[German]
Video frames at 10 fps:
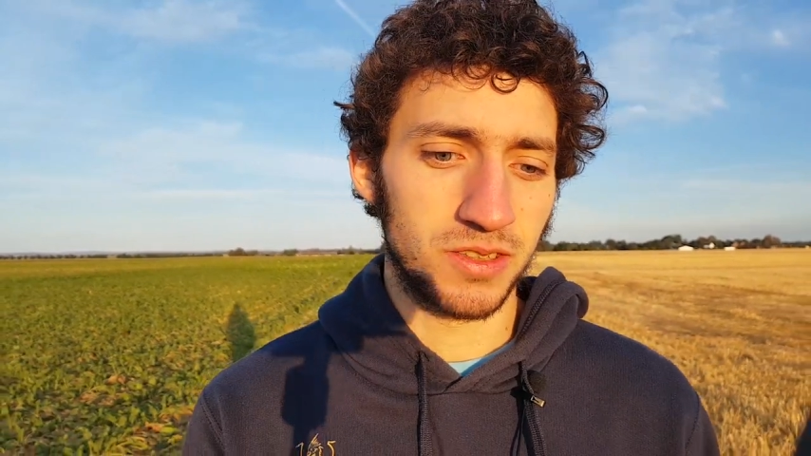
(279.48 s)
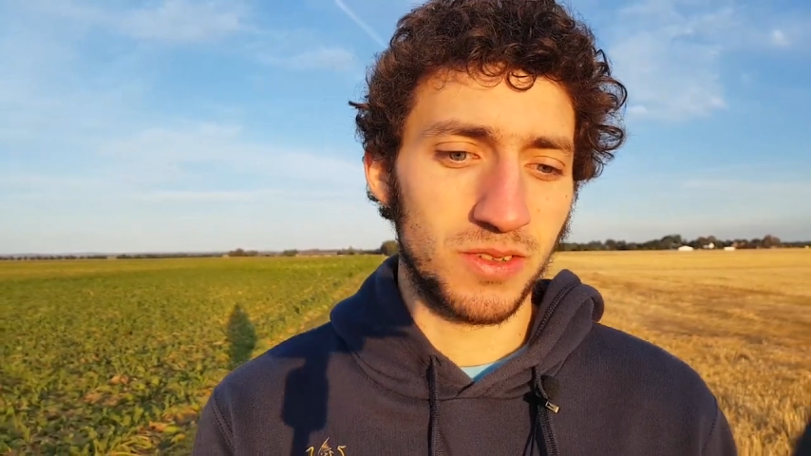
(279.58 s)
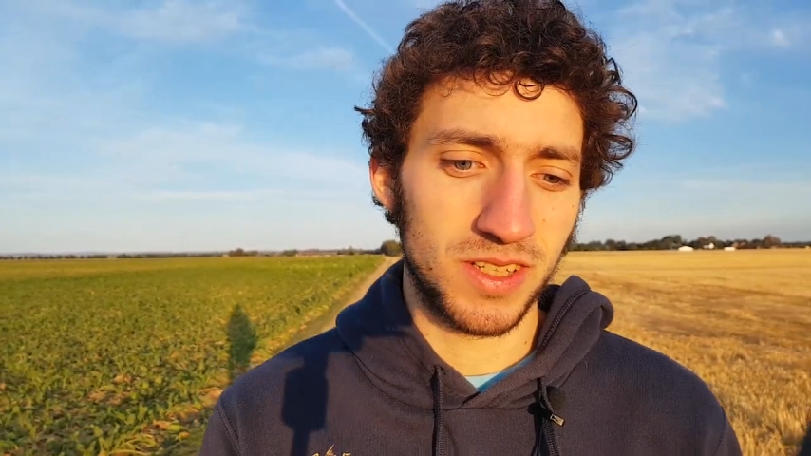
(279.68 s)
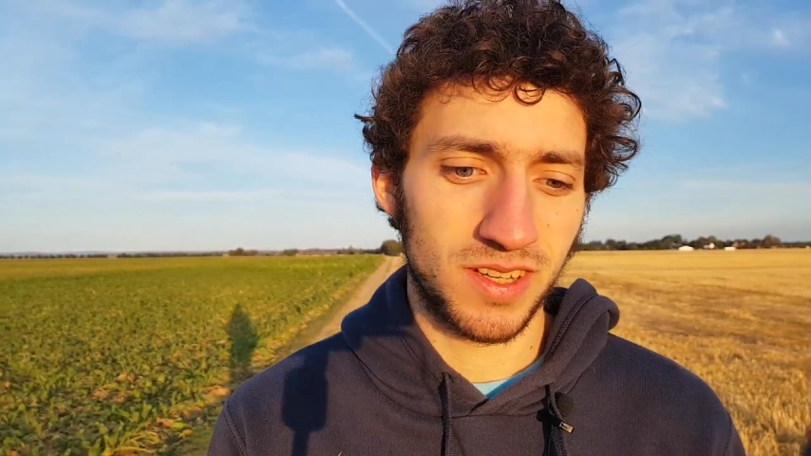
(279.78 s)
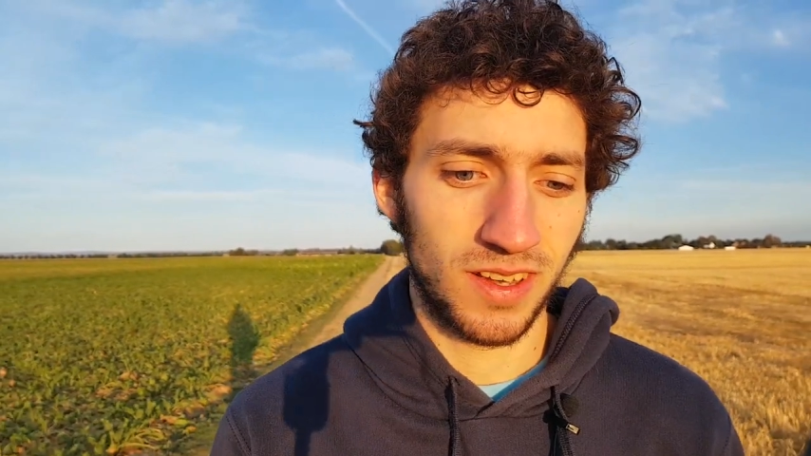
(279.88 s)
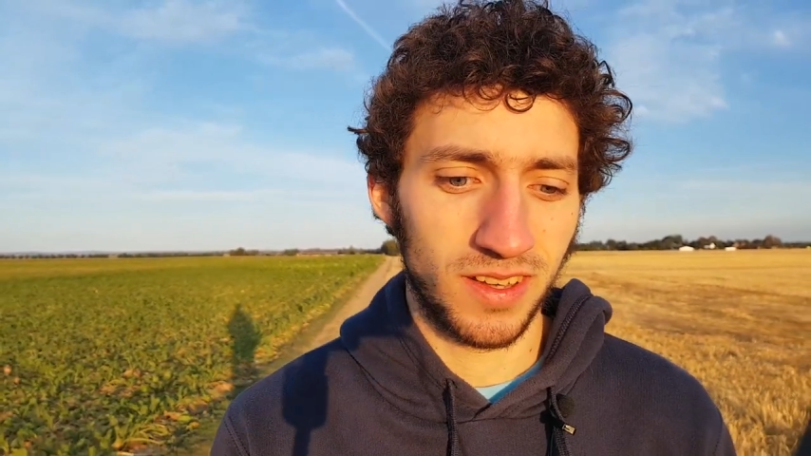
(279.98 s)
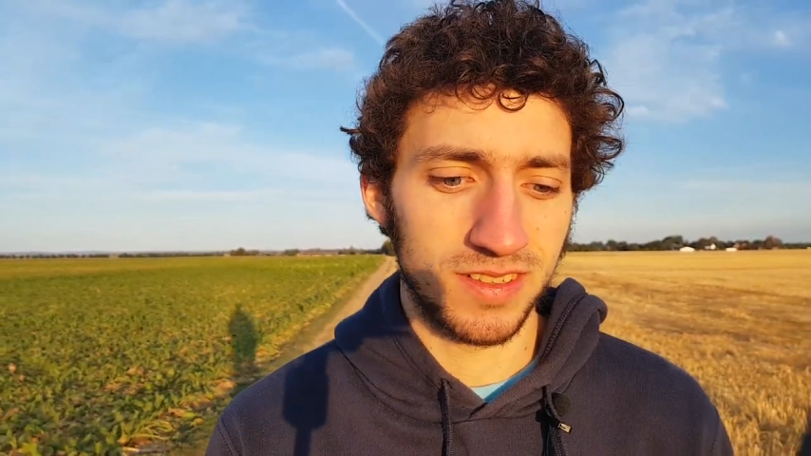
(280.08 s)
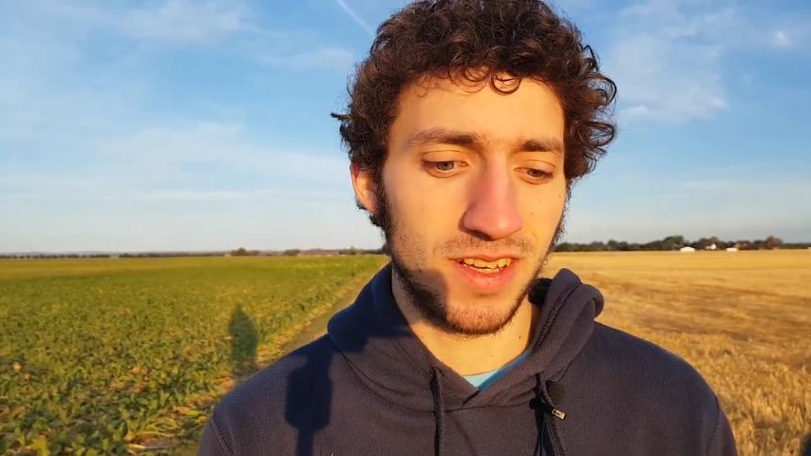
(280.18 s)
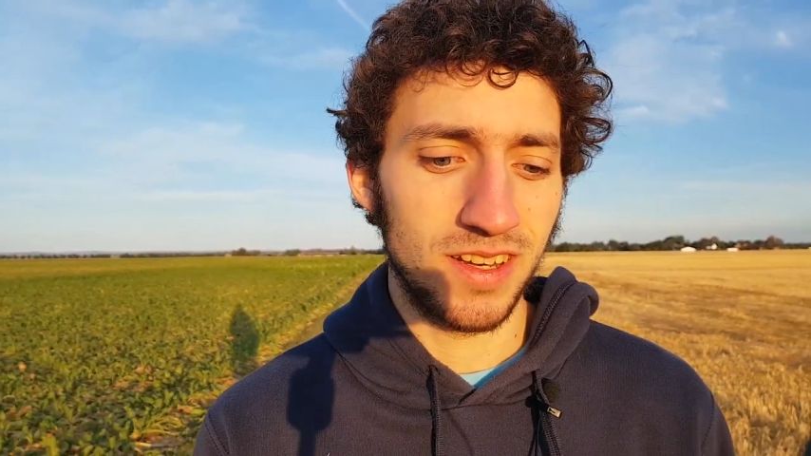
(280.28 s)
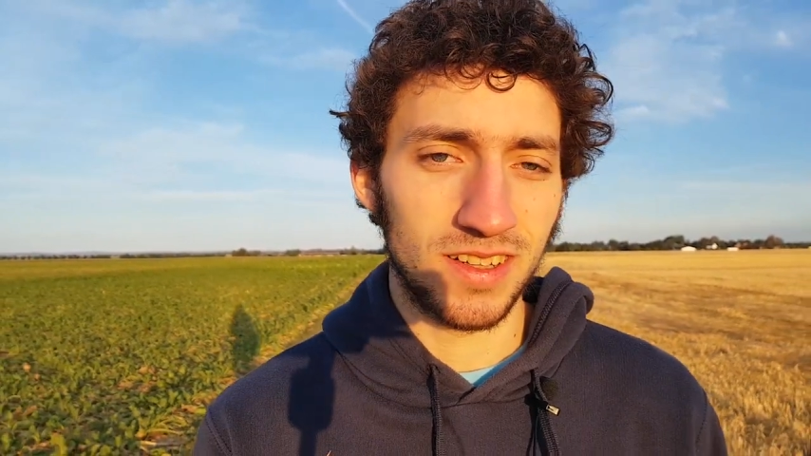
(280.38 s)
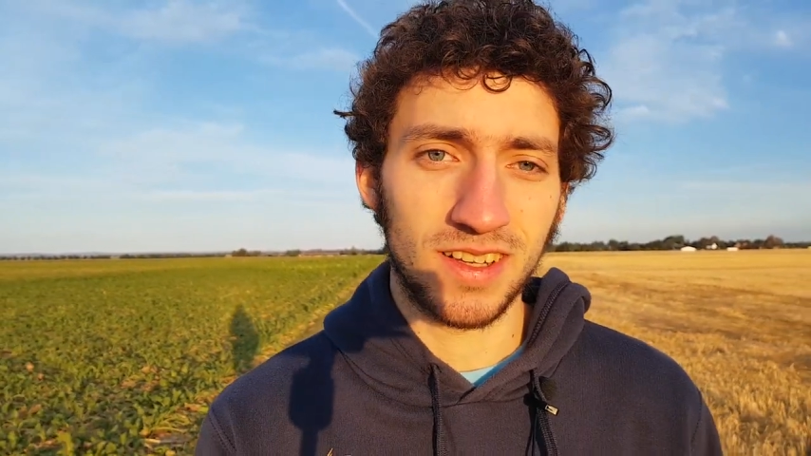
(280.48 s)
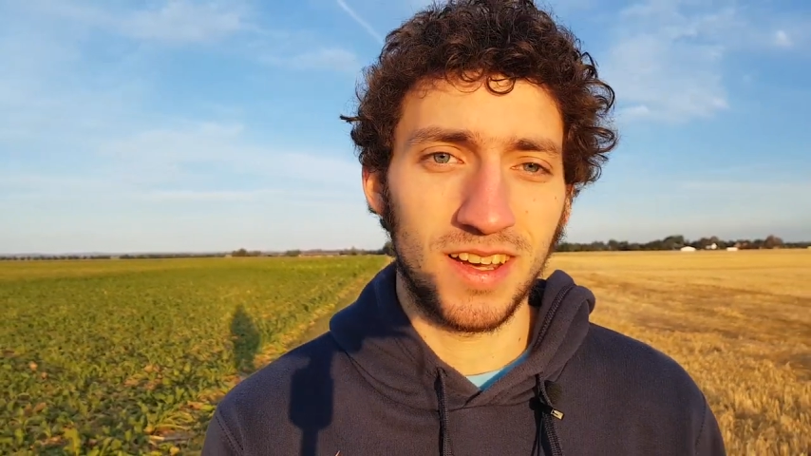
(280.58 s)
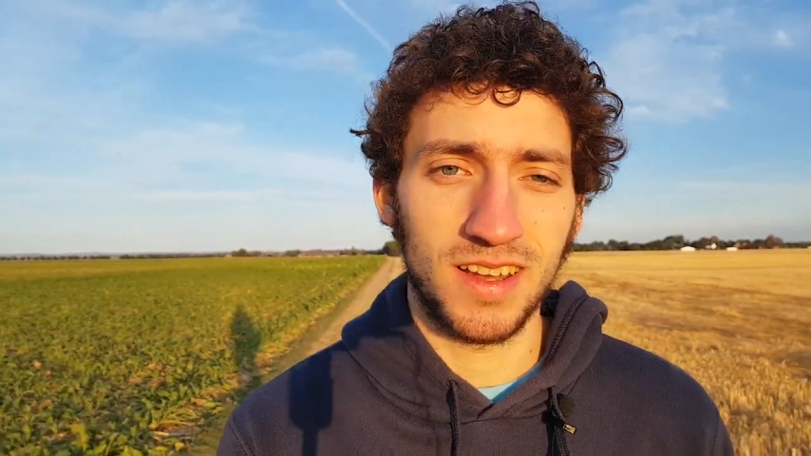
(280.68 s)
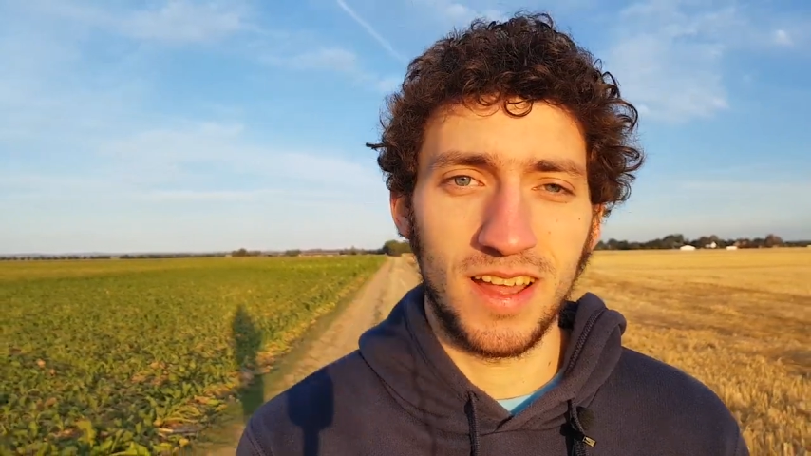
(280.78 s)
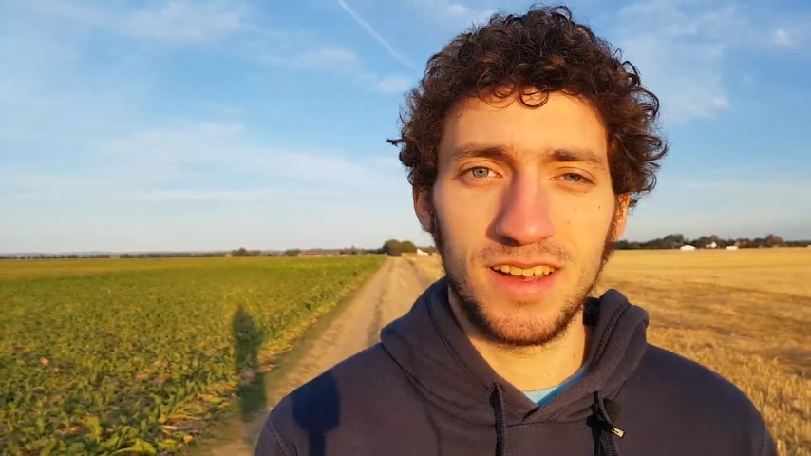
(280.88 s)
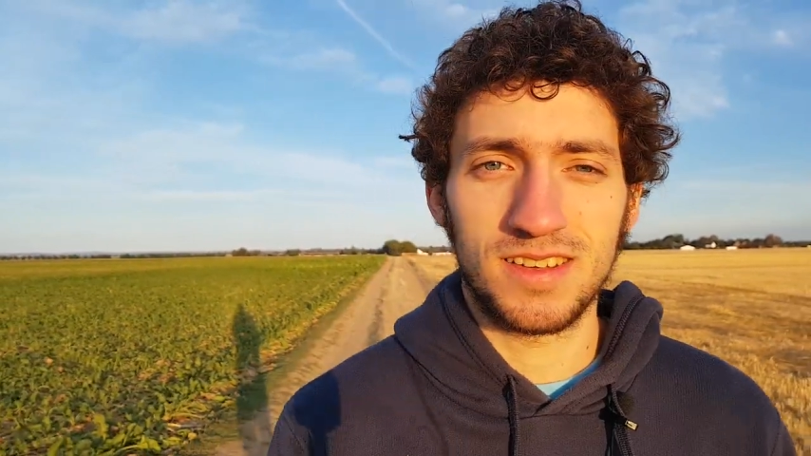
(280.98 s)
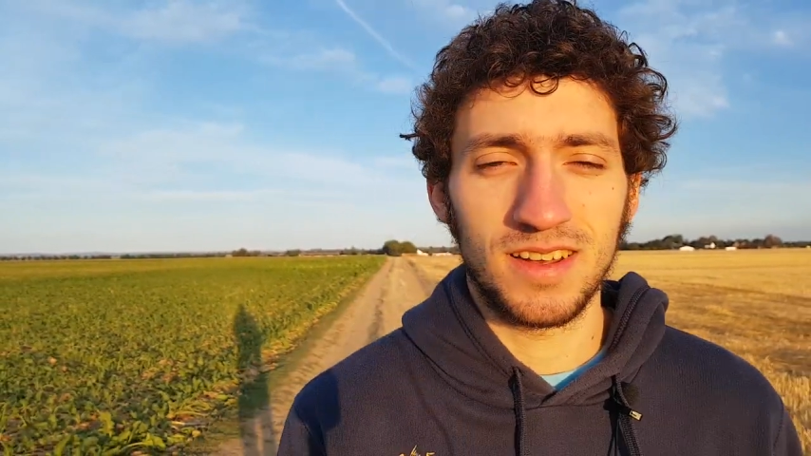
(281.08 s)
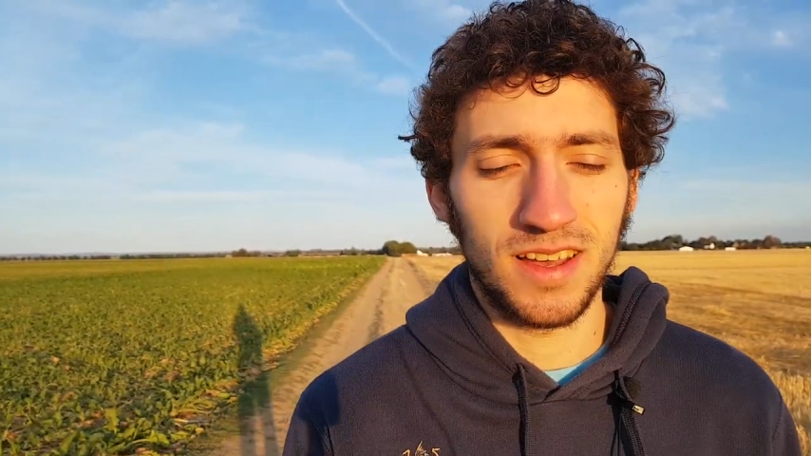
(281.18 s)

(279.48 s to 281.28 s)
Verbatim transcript: sowas sehen halt gerade Eltern